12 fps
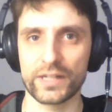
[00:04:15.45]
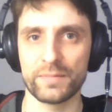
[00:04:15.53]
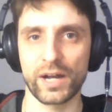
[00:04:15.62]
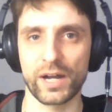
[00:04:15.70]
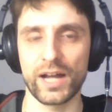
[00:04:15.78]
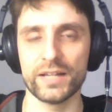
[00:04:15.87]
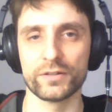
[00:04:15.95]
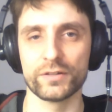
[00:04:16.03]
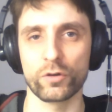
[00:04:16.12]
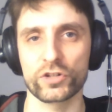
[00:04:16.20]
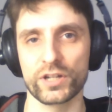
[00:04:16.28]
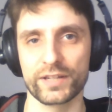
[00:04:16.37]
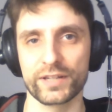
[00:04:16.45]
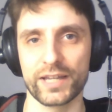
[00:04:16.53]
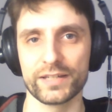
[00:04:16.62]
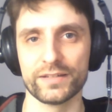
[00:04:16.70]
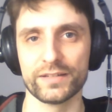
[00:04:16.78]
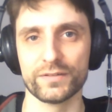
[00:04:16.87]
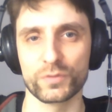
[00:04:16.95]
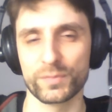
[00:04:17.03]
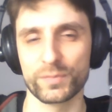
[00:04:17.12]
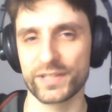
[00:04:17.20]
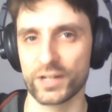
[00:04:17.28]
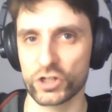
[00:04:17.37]
weil liberal in Deutschland gerne
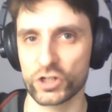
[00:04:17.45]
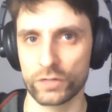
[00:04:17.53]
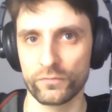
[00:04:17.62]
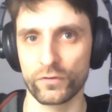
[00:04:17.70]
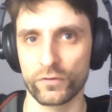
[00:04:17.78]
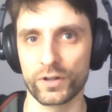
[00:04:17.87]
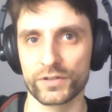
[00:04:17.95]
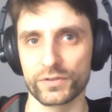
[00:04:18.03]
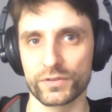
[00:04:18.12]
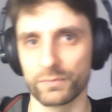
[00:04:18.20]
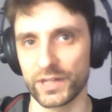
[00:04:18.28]
so ein bisschen als Schimpfwort